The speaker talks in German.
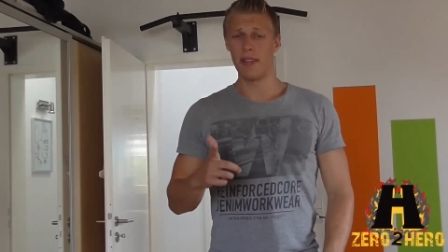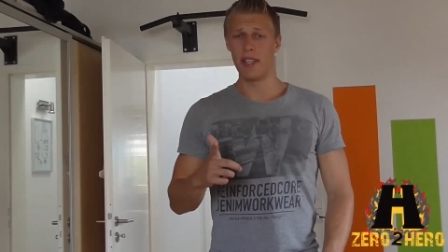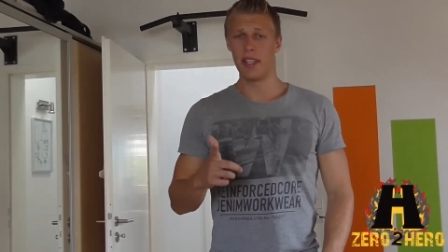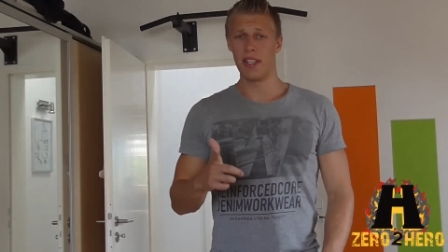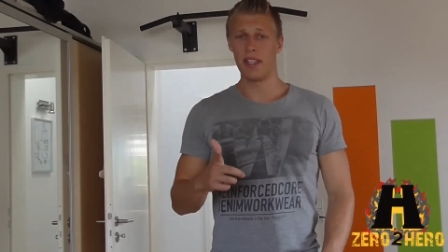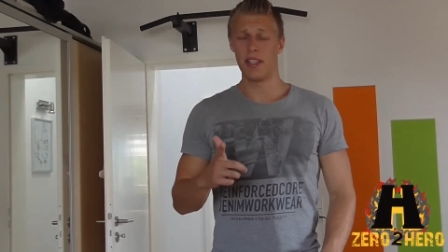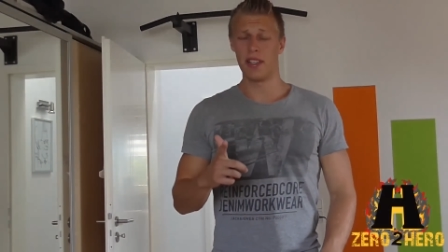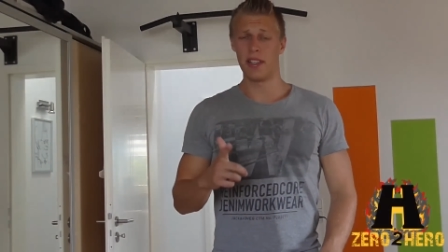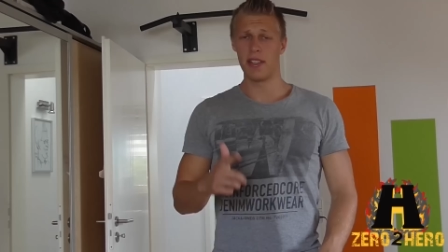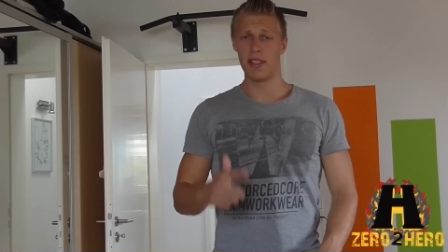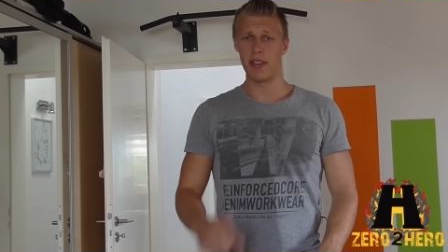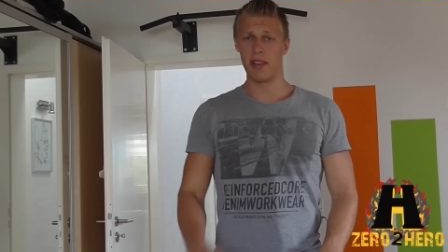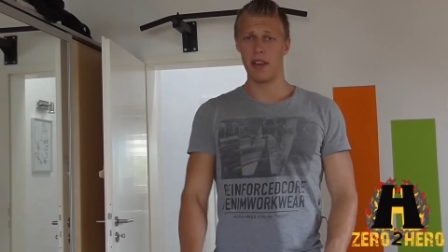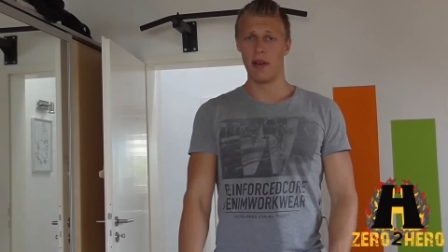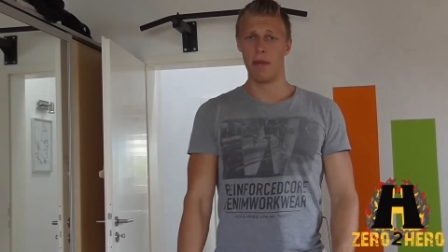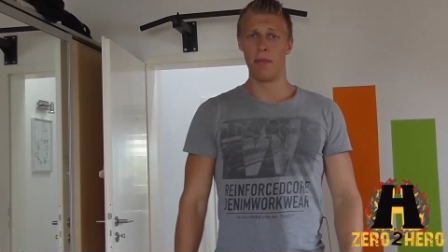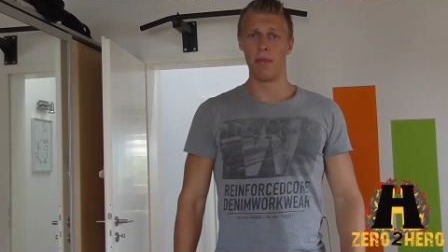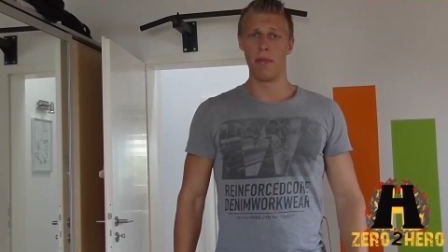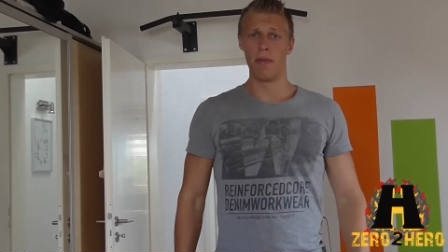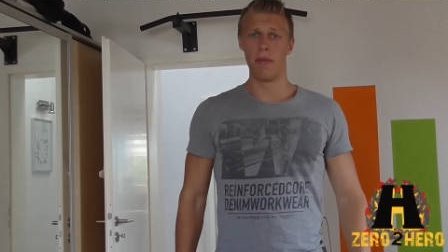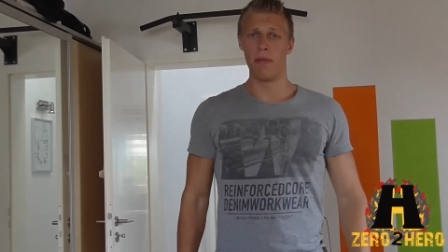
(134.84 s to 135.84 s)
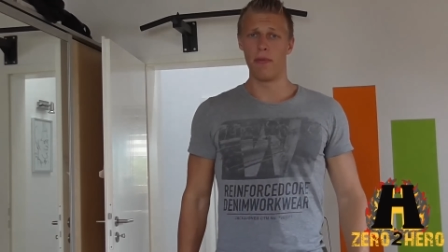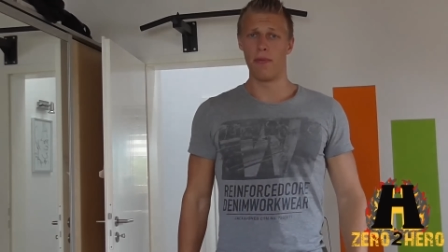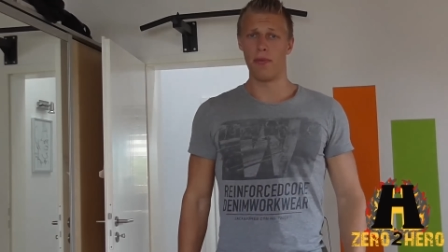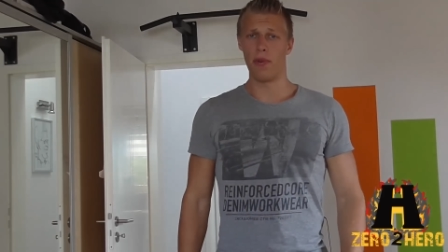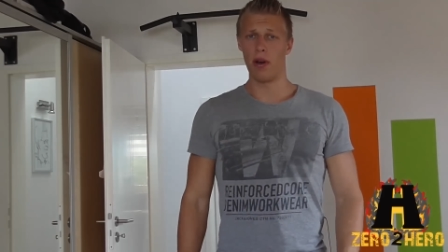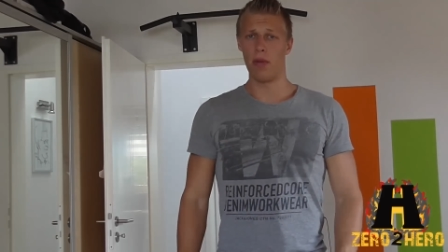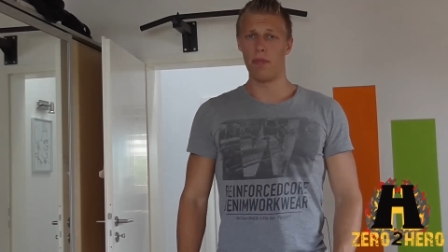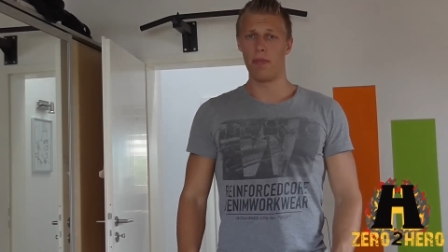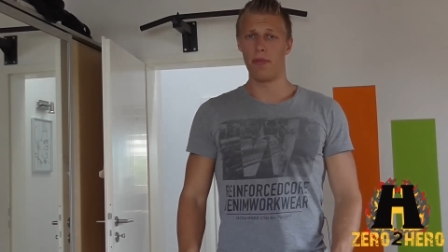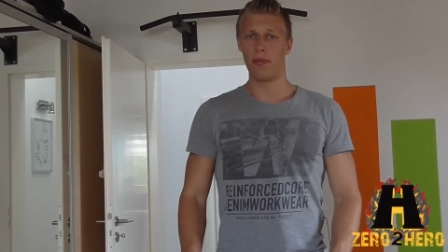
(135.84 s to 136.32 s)
wichtig ist, ähm,
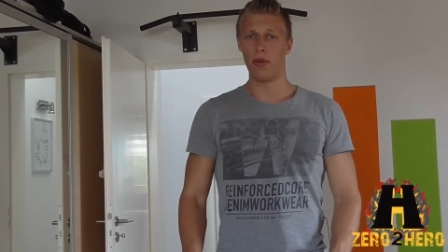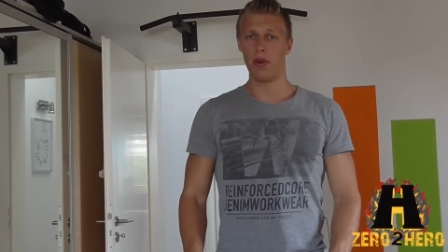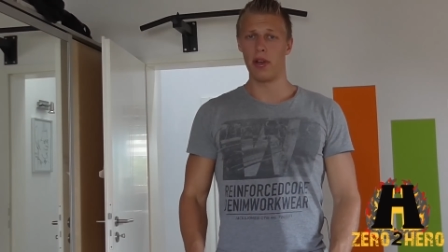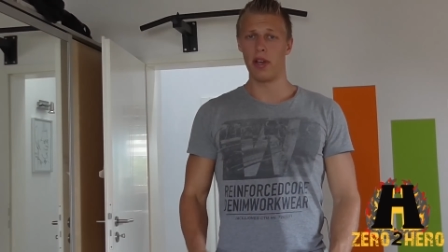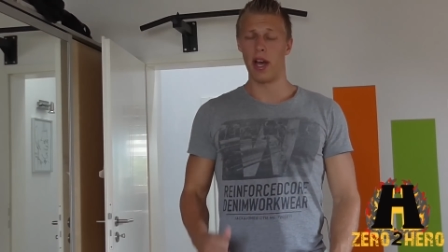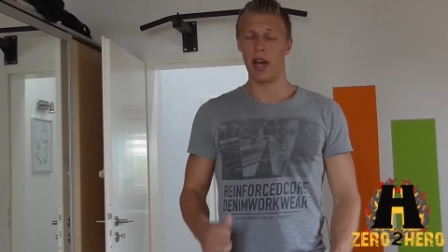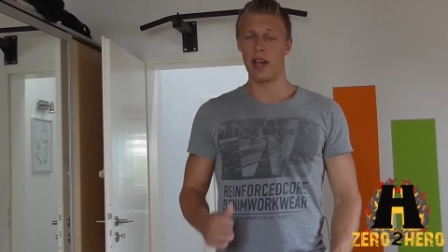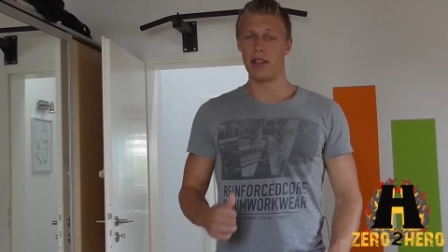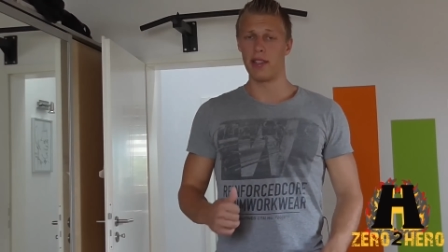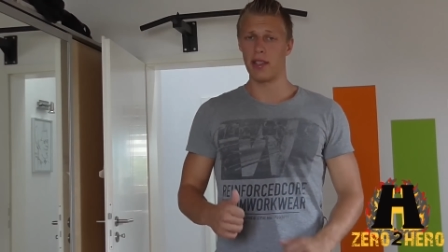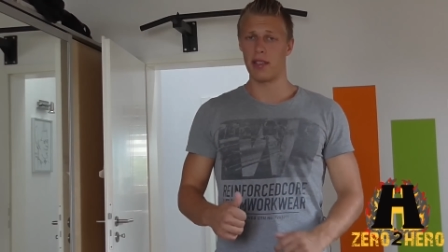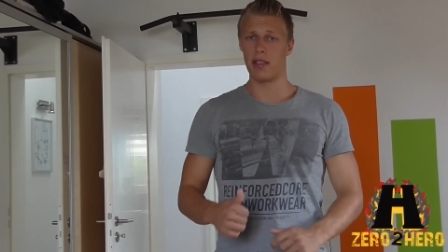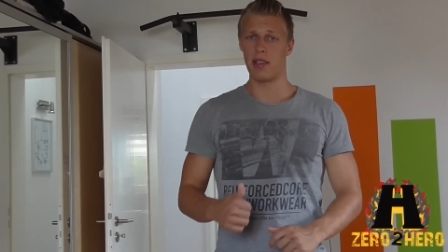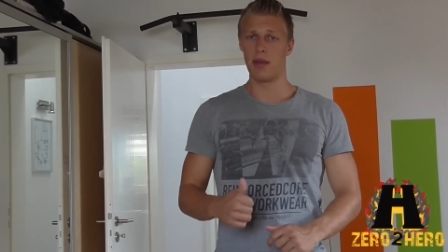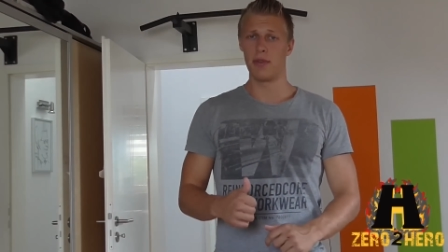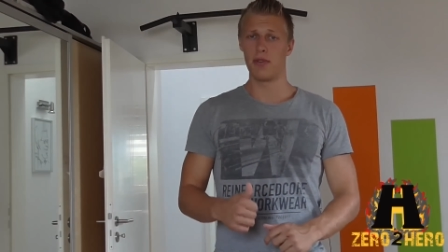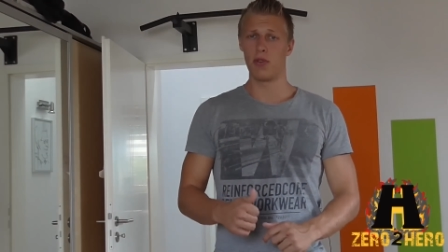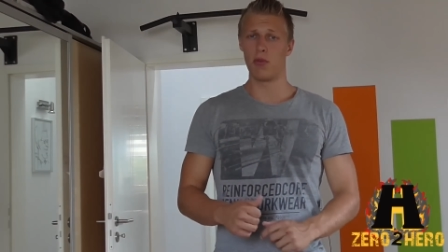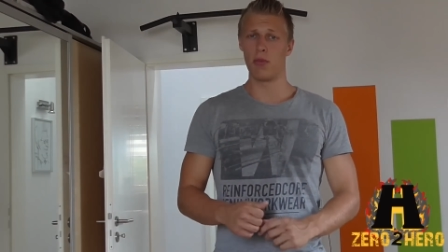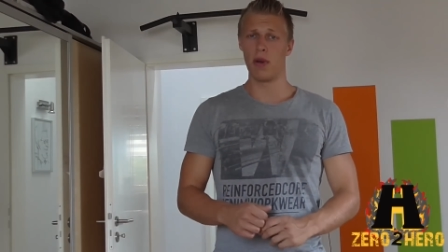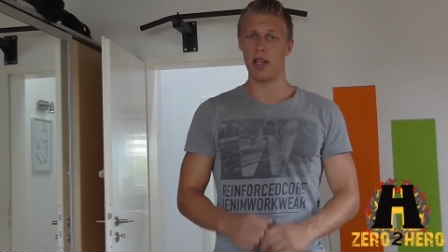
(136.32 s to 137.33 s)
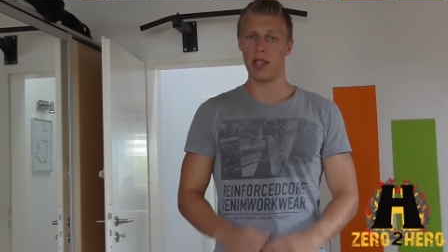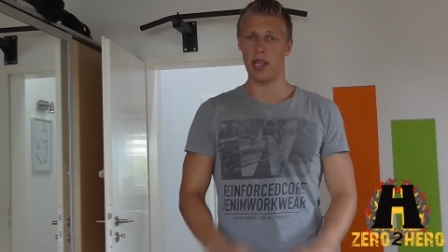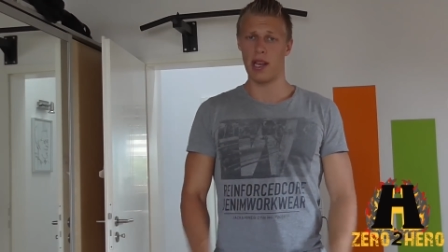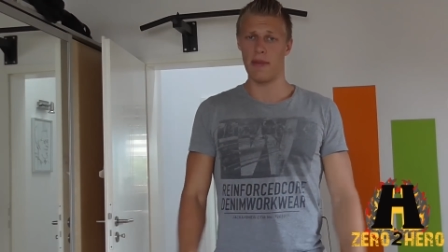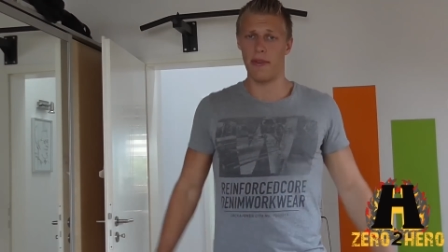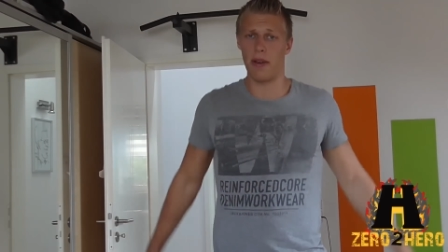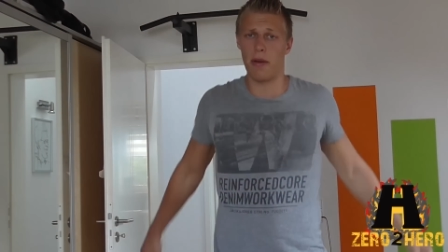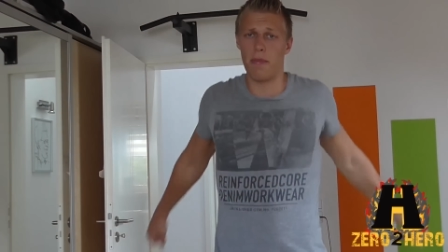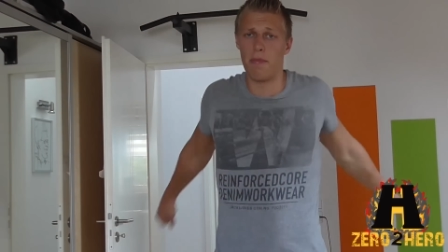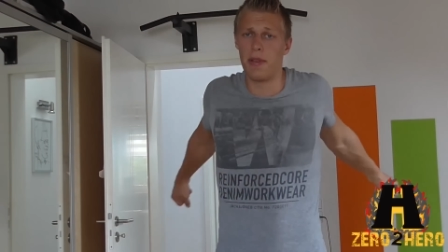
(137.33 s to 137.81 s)
vor, bevor ihr einen Satz Klimmzug macht,
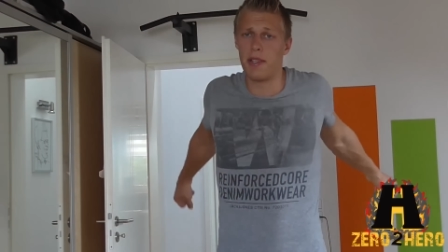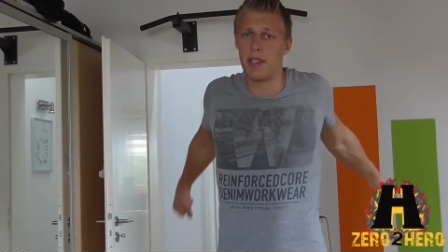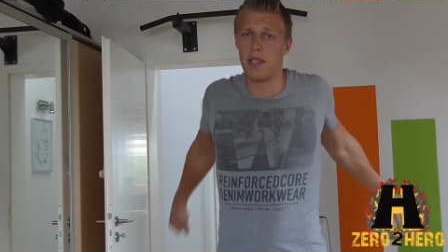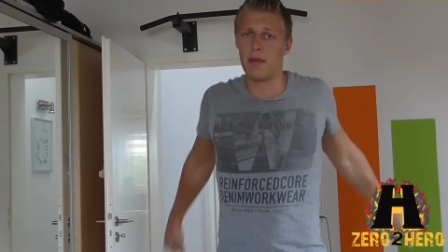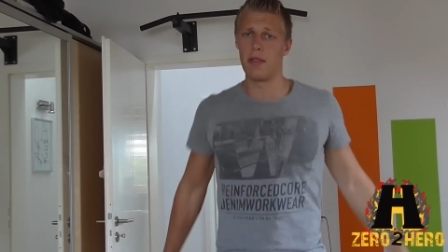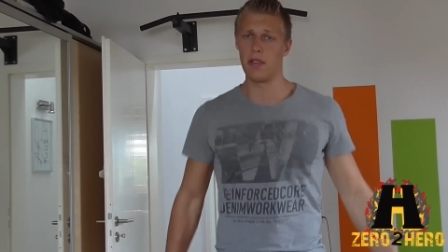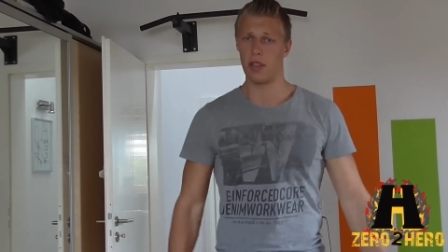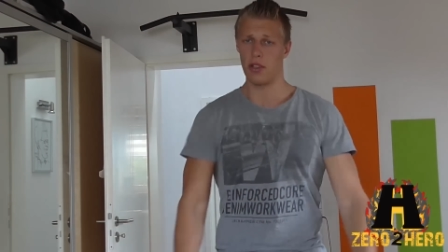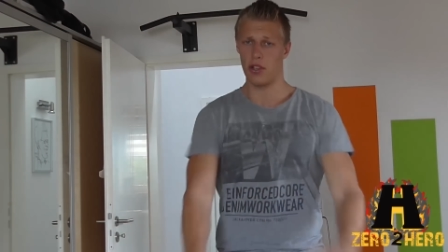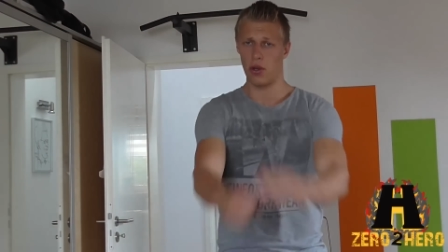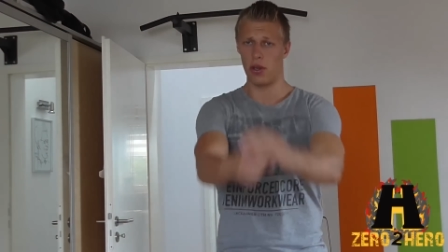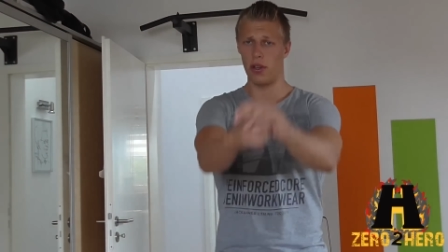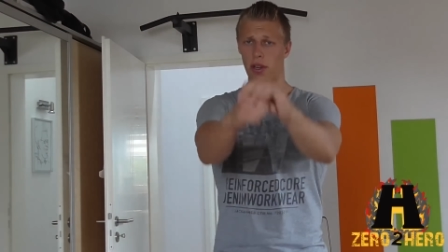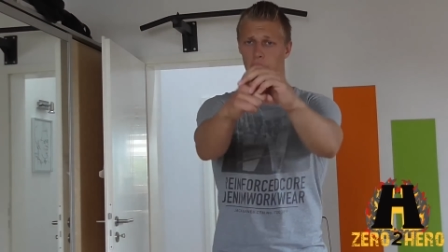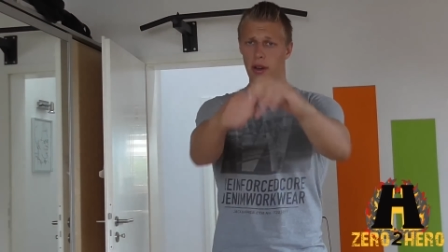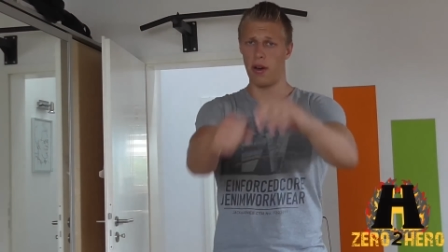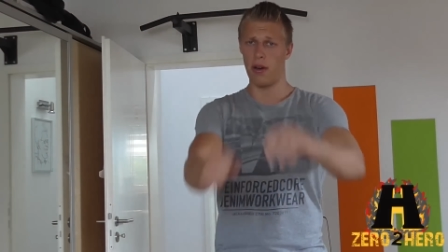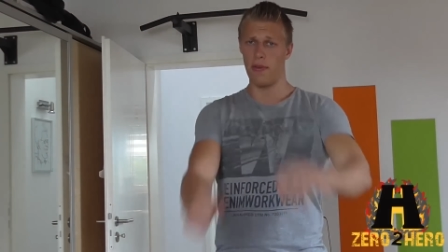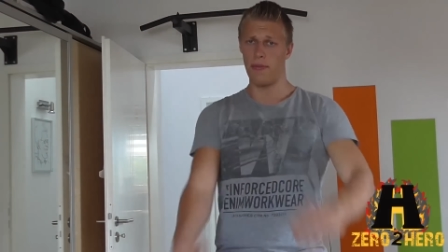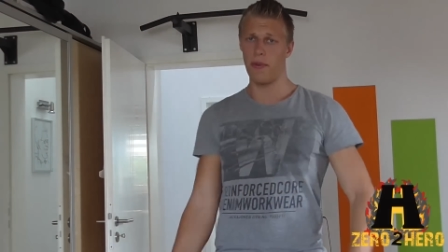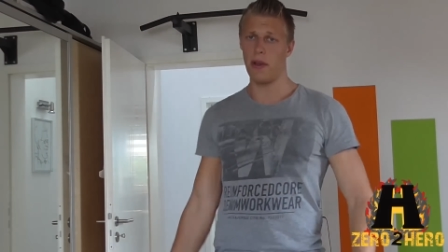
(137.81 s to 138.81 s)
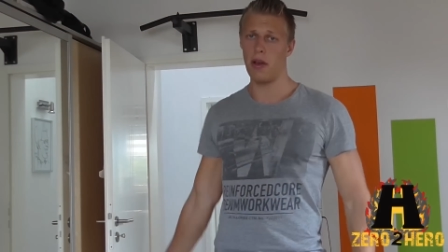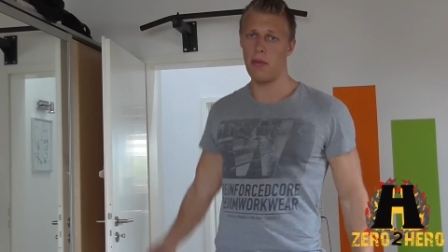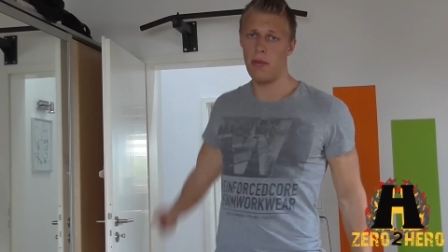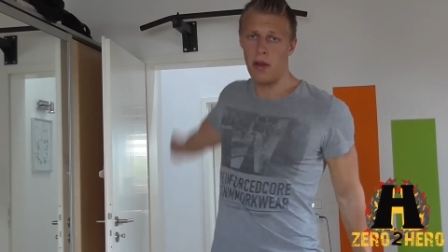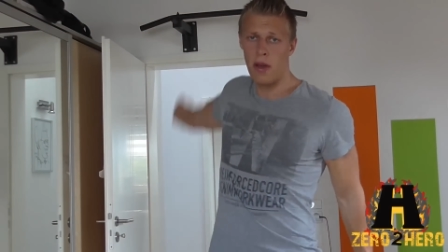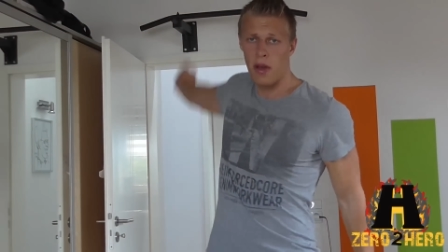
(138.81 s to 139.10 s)
einfach ein bisschen mit den Schultern aufwärmen.